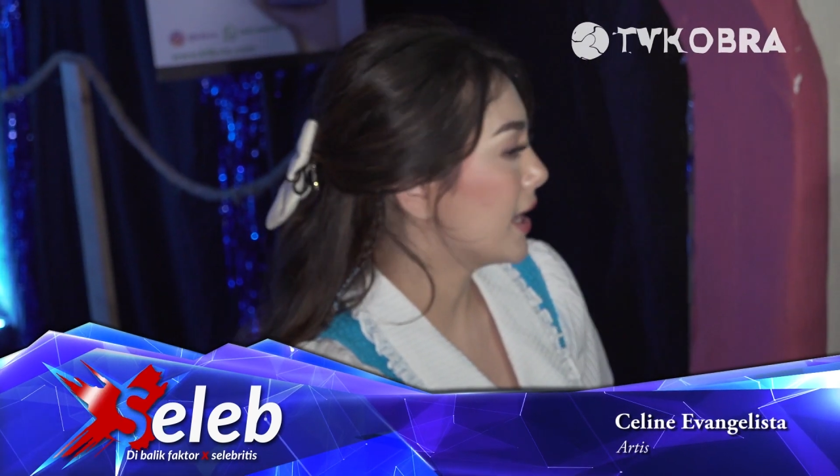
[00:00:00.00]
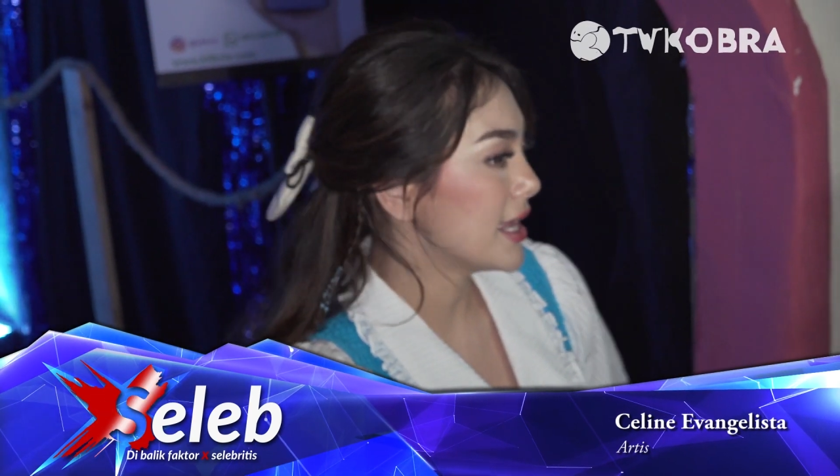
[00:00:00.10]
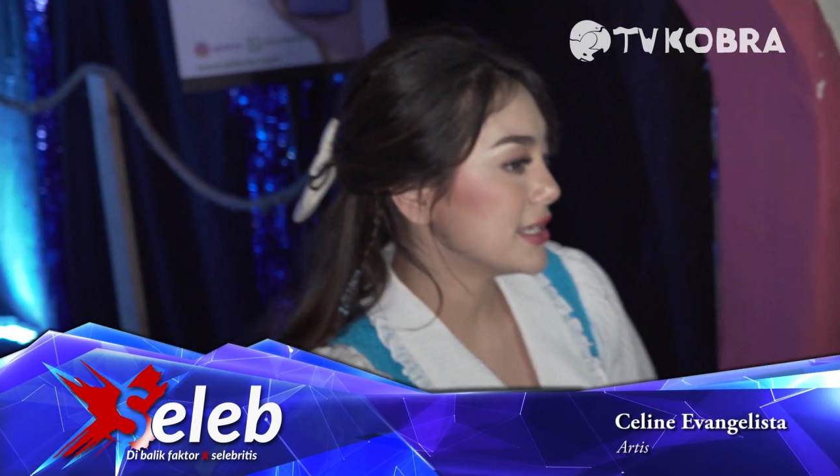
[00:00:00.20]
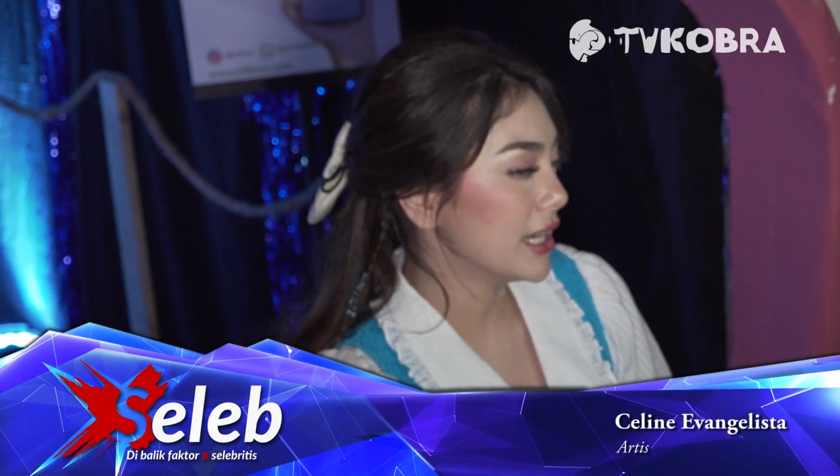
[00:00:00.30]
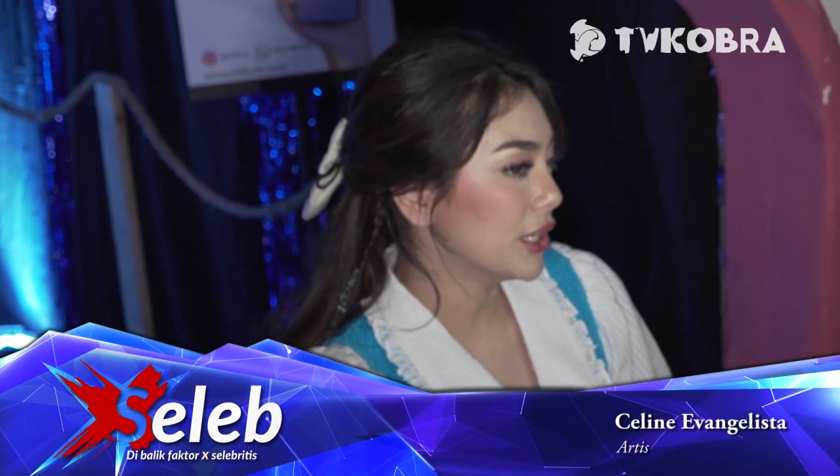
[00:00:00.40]

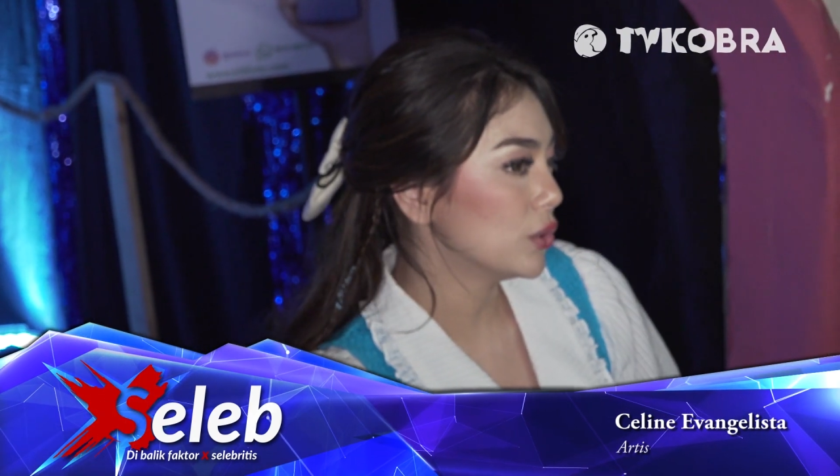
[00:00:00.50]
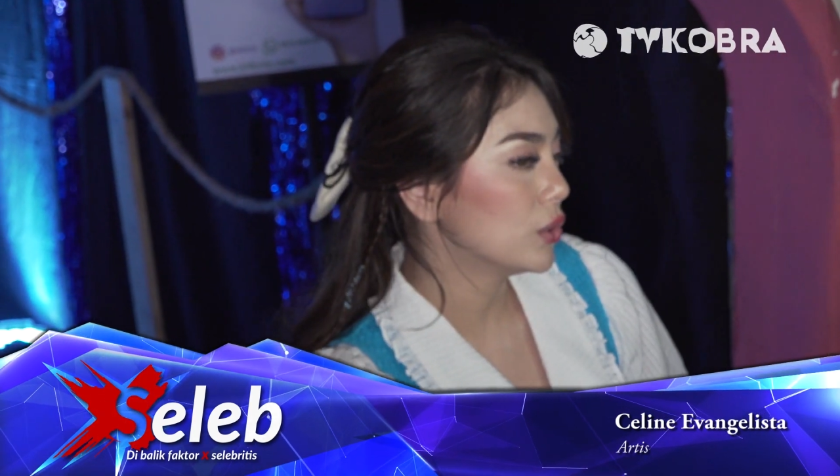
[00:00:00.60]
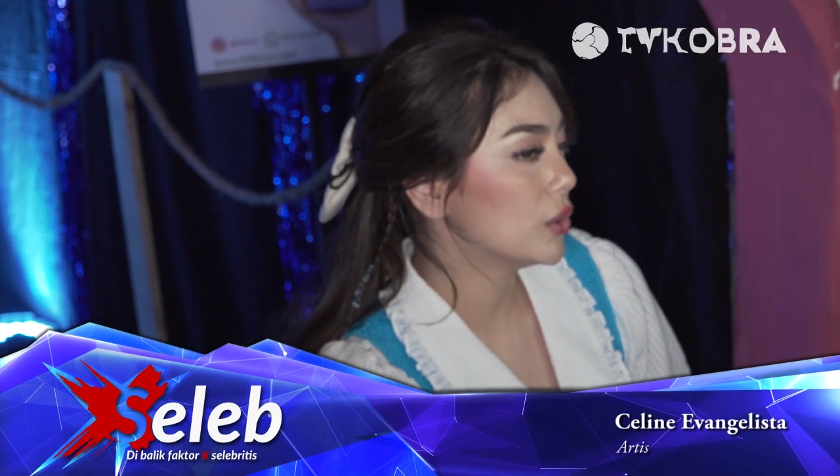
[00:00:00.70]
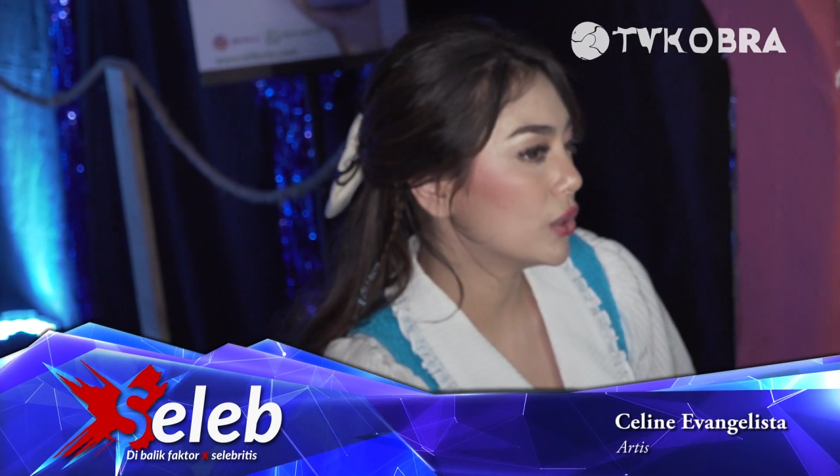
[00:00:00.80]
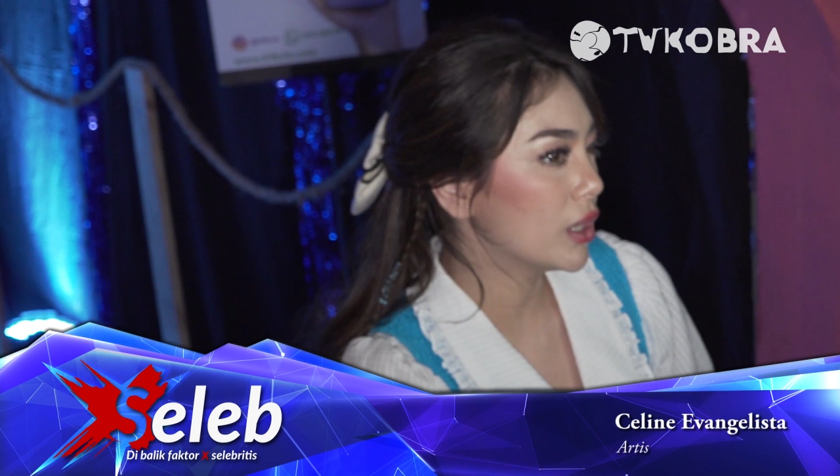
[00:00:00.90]
Acel itu
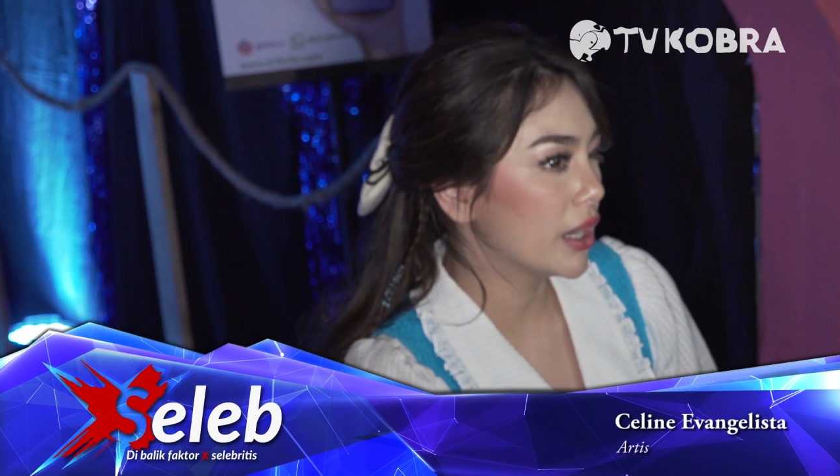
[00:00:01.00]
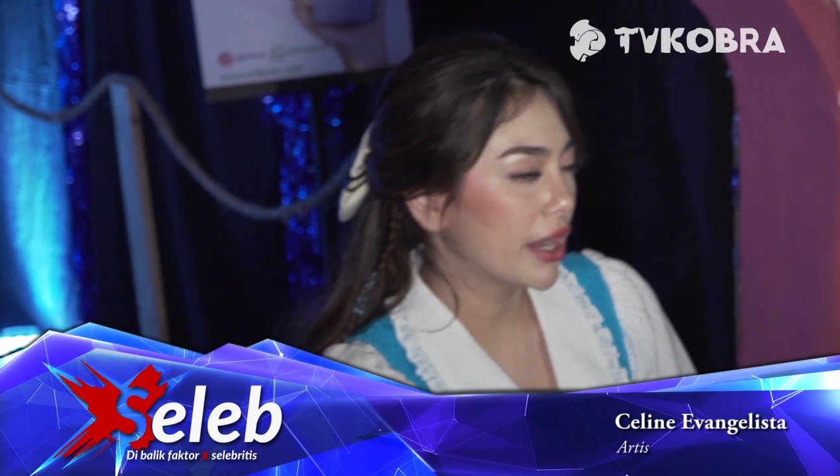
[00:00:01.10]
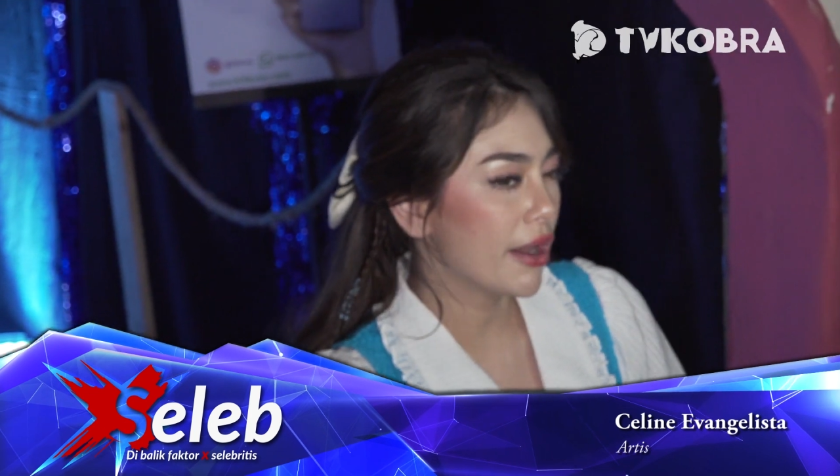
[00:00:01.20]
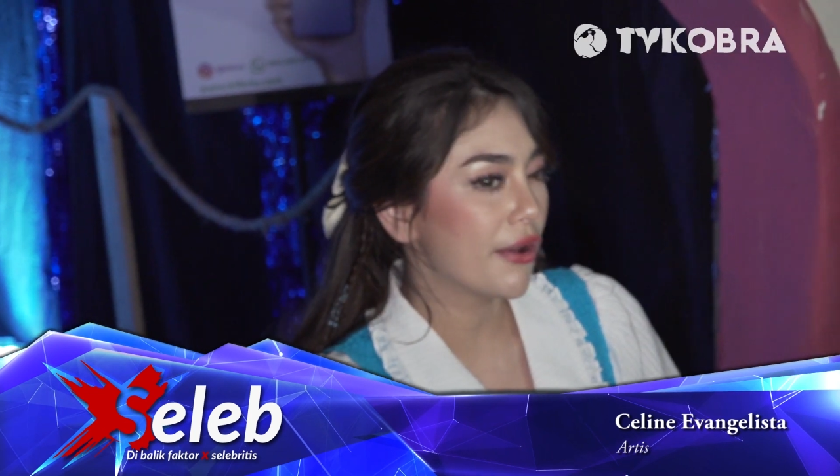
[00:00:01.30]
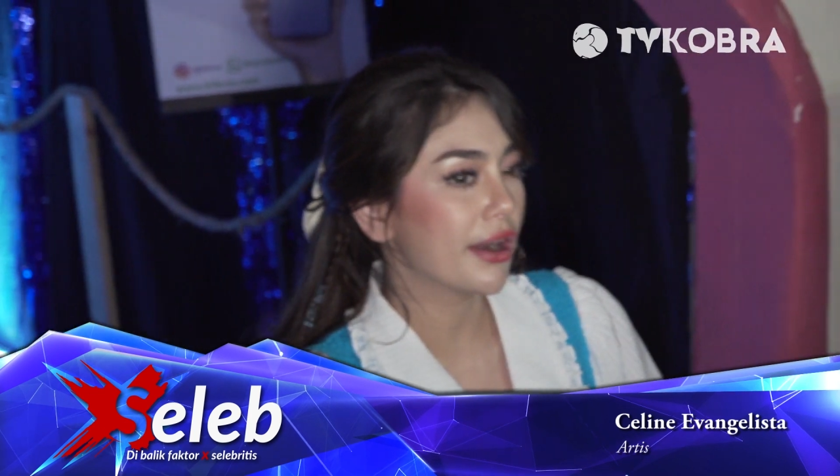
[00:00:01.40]
uh,